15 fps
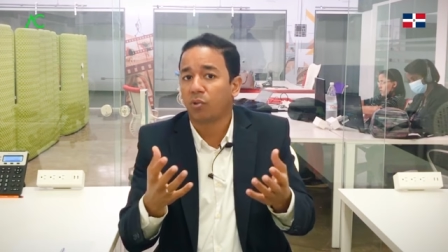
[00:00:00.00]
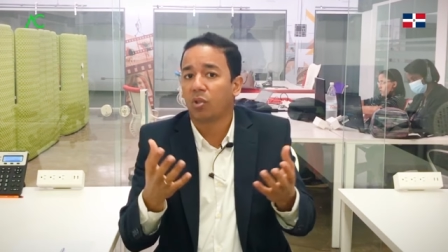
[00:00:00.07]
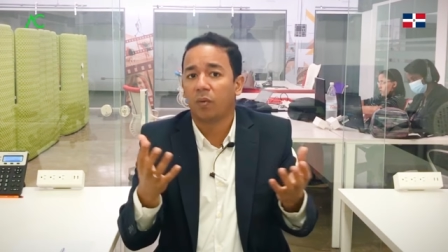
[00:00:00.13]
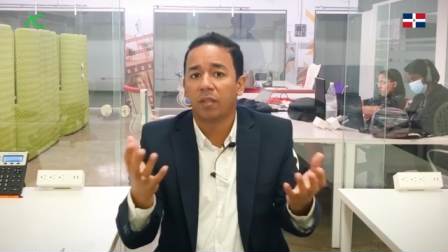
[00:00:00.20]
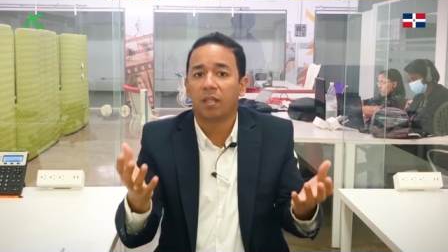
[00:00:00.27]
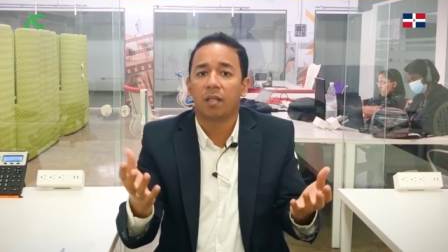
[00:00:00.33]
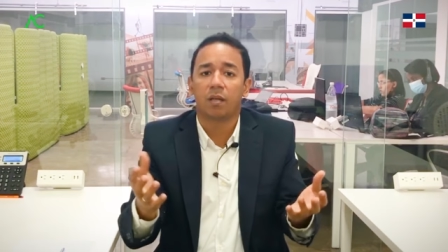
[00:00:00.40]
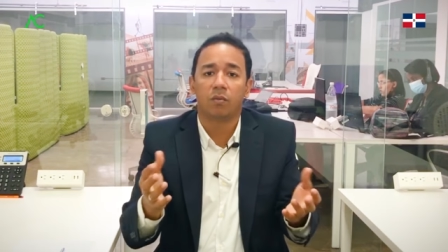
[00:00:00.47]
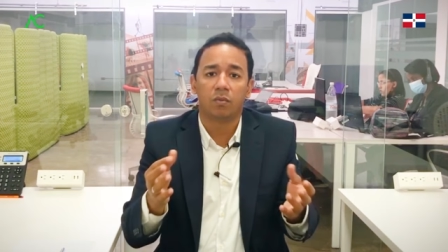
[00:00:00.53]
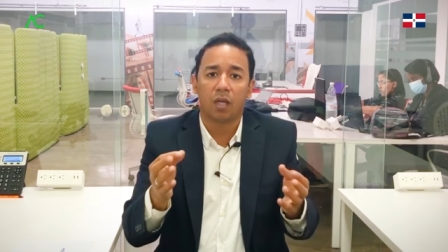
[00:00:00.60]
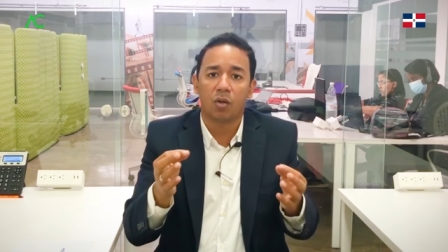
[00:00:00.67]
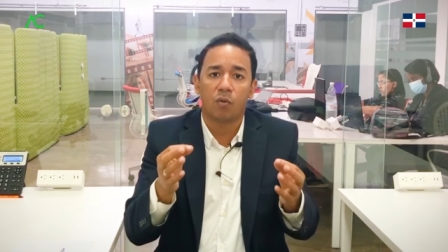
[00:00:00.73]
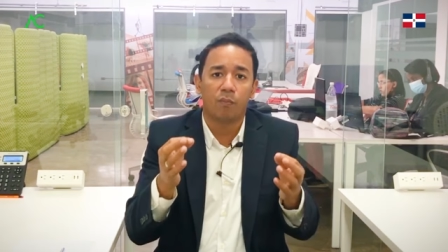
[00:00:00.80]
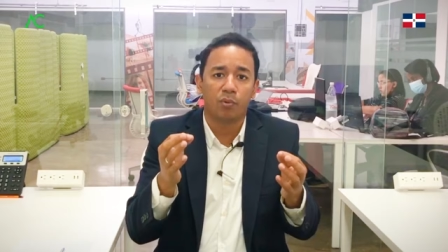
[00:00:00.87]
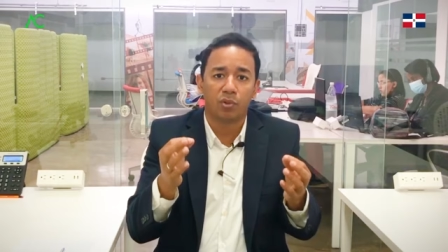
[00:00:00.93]
por eso van a tener
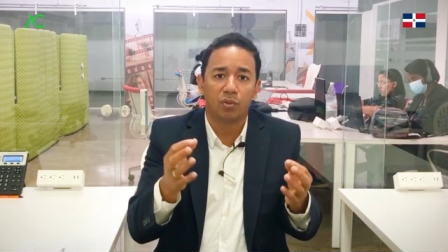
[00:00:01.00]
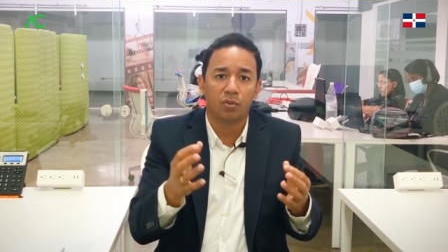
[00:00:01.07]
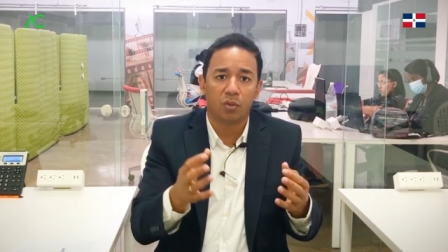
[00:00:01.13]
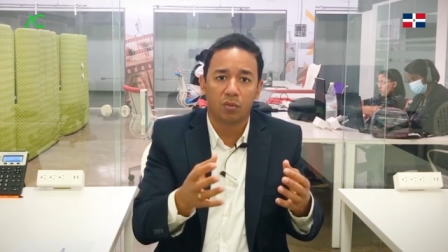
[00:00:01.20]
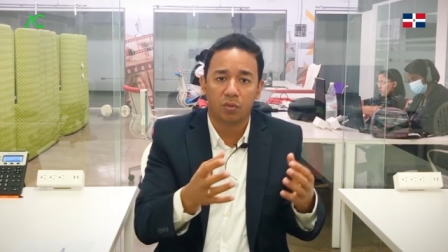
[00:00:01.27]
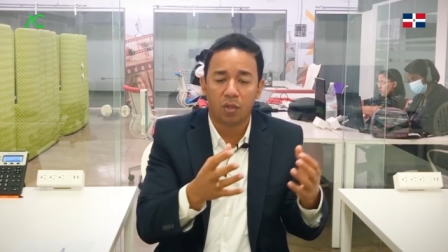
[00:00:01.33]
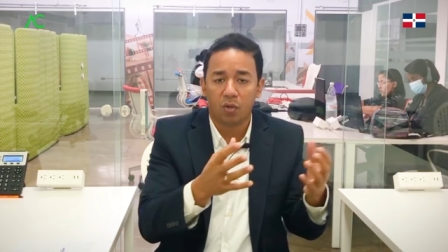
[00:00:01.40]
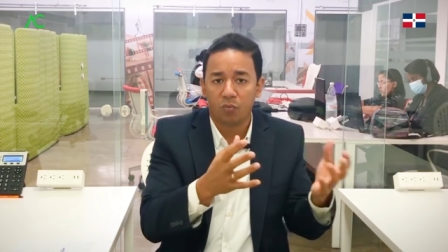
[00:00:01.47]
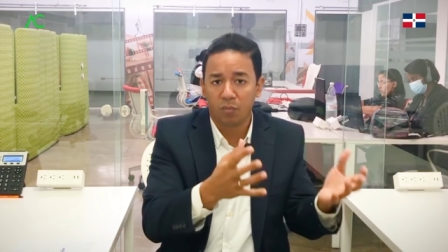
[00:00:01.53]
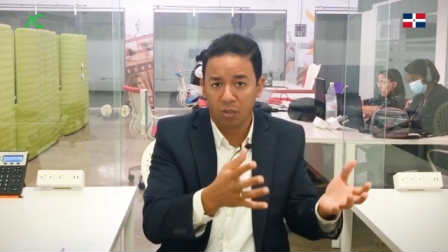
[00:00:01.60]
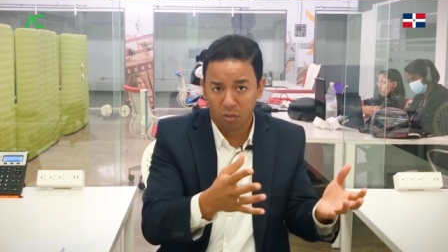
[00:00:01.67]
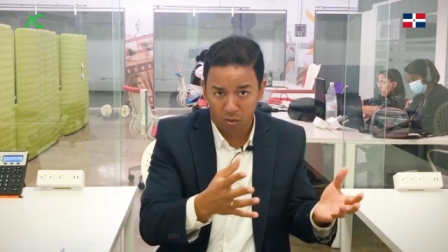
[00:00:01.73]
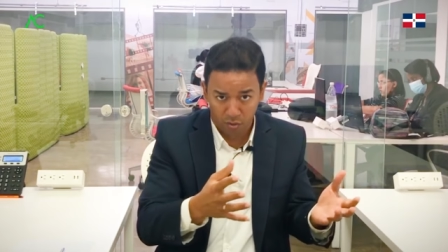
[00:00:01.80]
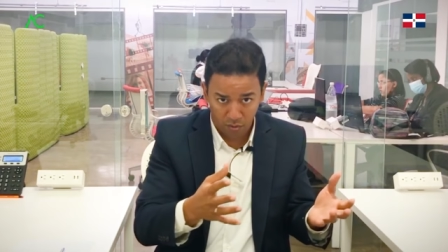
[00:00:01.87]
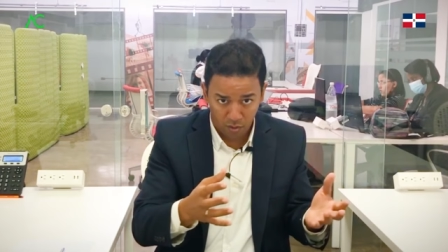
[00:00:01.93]
una composición de
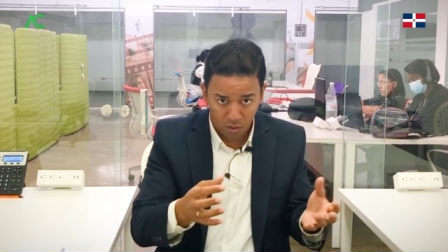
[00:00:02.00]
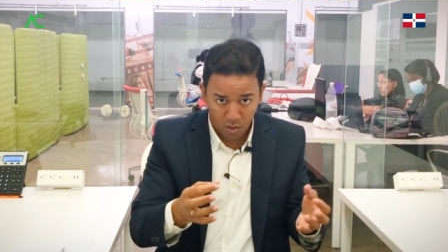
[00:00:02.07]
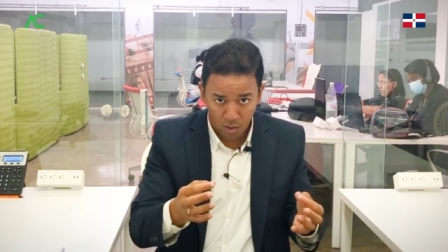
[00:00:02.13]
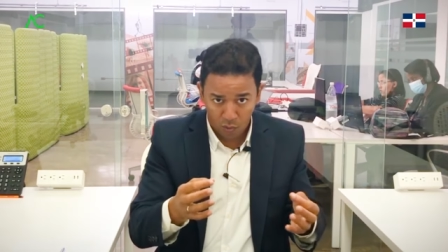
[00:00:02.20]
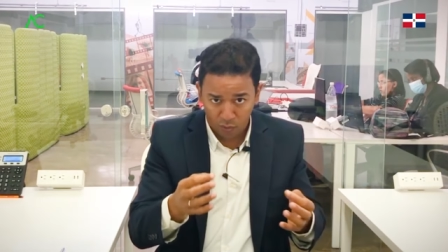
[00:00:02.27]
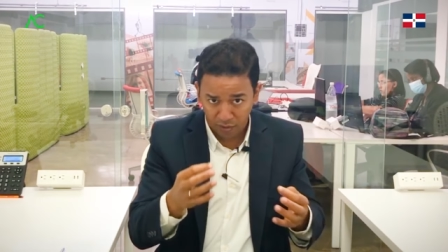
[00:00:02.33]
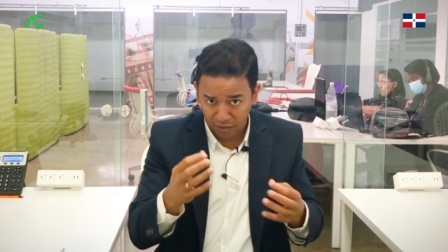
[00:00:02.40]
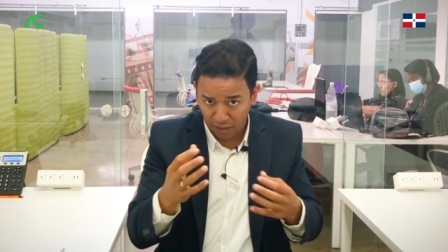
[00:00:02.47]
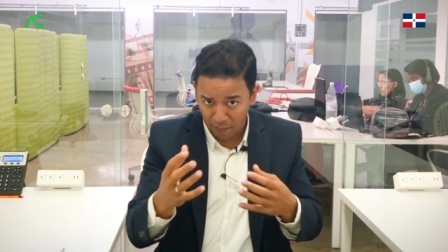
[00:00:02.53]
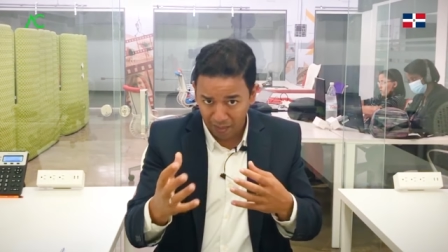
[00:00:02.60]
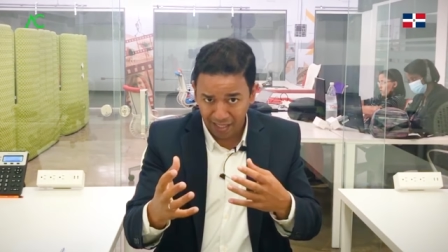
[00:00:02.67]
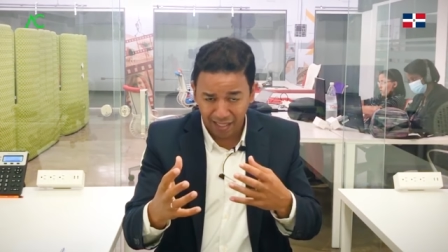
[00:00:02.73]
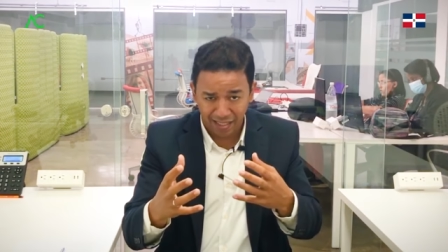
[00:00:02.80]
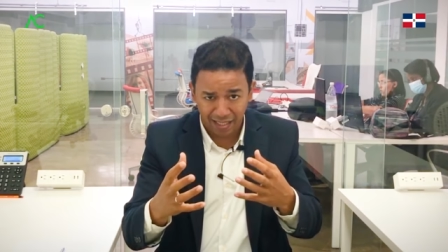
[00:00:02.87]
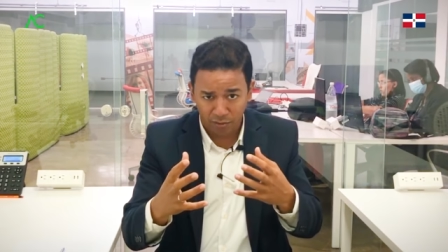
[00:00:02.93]
hormigón o el
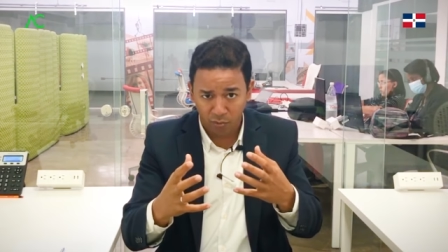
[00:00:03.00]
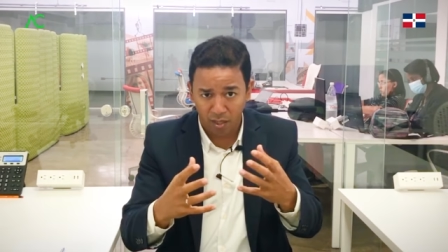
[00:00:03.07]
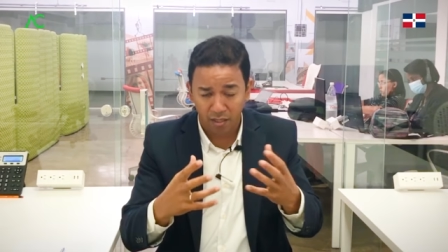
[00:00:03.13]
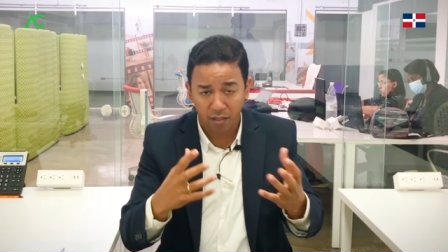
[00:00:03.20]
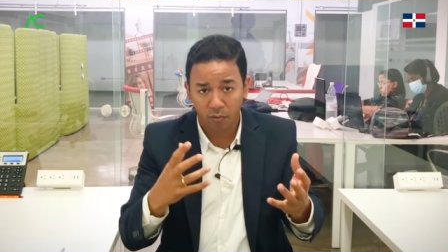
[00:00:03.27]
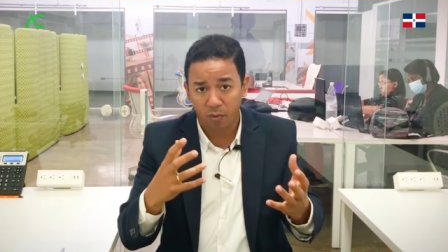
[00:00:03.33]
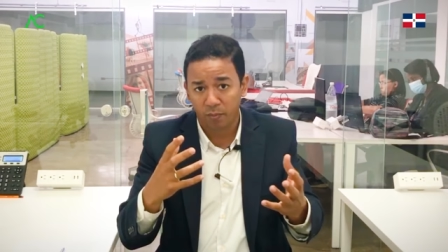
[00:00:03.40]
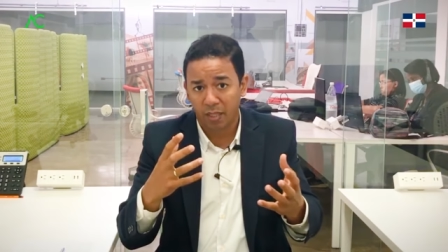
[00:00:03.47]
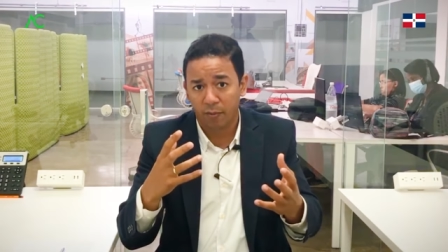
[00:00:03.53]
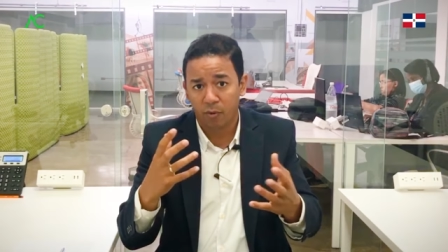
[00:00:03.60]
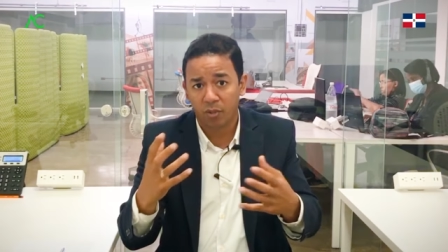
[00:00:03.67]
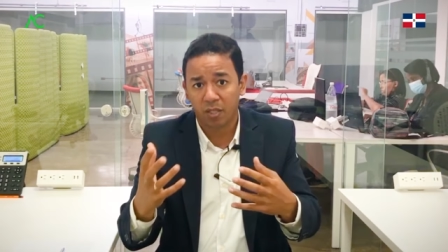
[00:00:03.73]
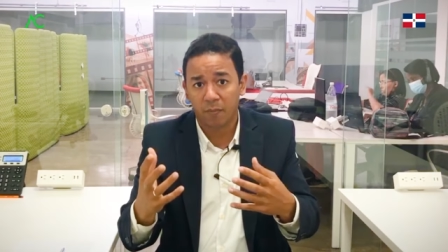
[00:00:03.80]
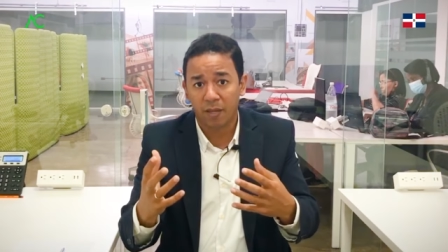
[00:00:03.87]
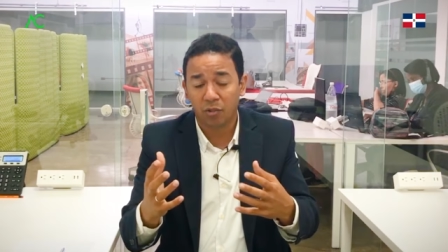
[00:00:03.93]
sistema natural de,
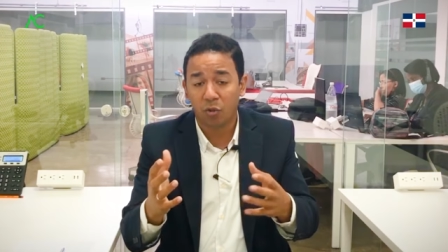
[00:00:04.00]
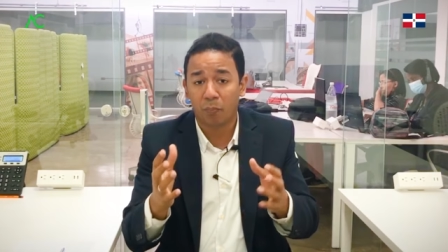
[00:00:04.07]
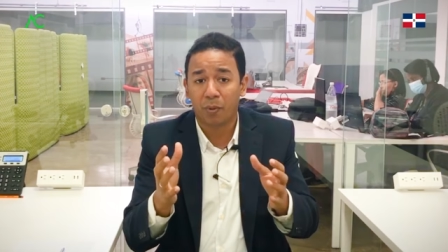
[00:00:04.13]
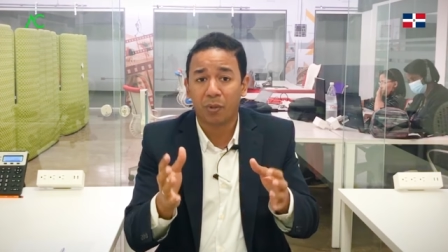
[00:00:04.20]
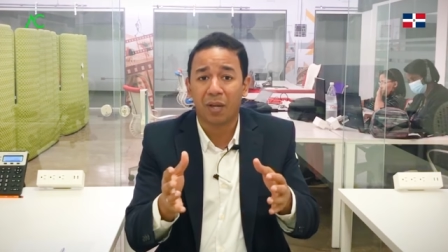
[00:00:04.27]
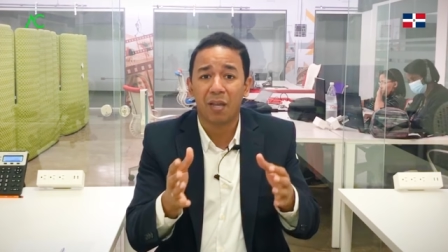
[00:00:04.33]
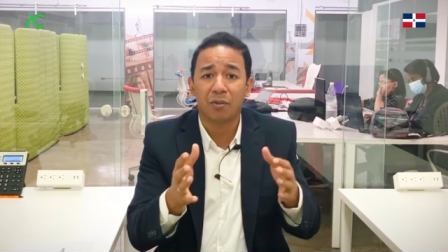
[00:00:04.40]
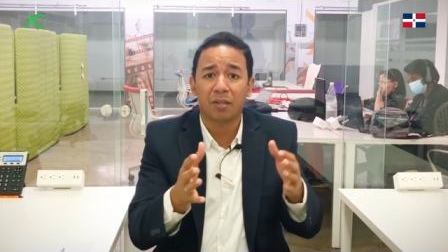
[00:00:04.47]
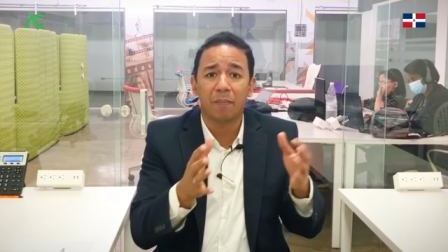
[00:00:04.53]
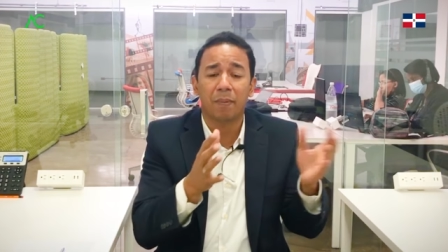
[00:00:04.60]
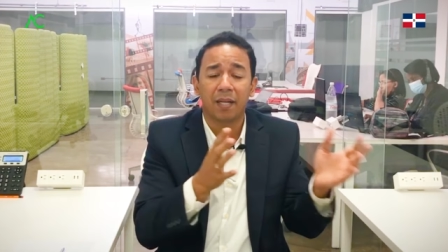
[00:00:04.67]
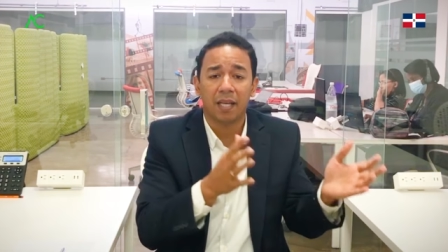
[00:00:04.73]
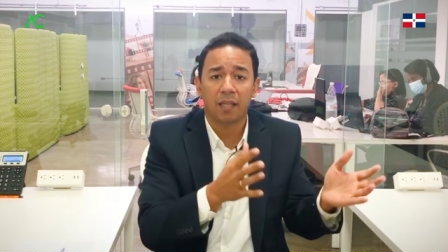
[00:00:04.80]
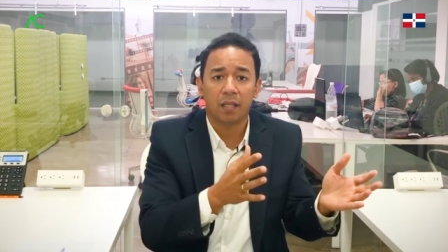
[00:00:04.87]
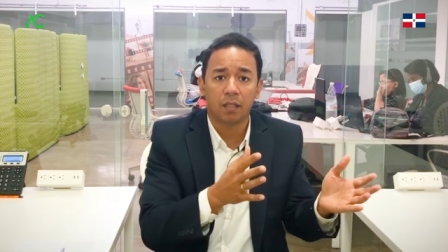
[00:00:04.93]
de y cemento, pero que hay
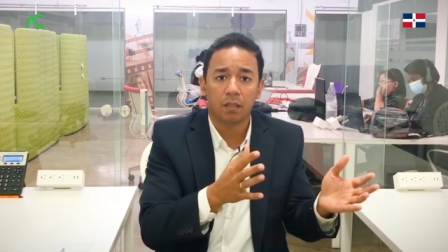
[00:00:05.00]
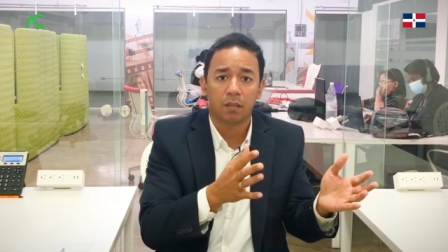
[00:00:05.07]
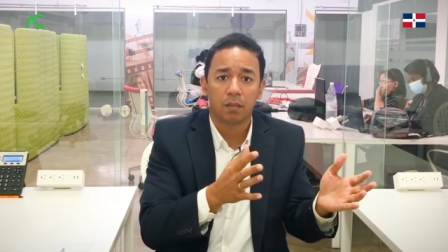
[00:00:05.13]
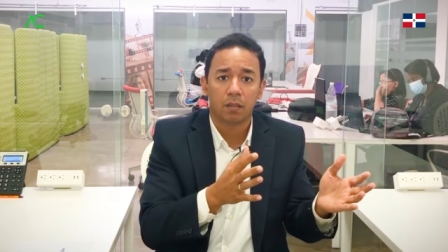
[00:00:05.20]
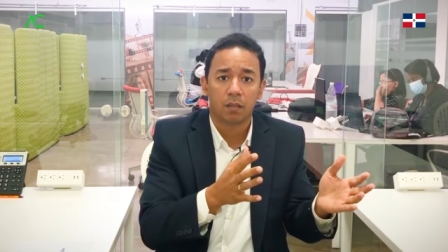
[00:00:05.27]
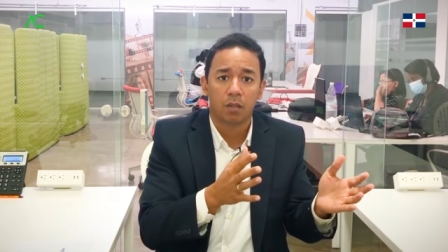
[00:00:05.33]
otras paredes,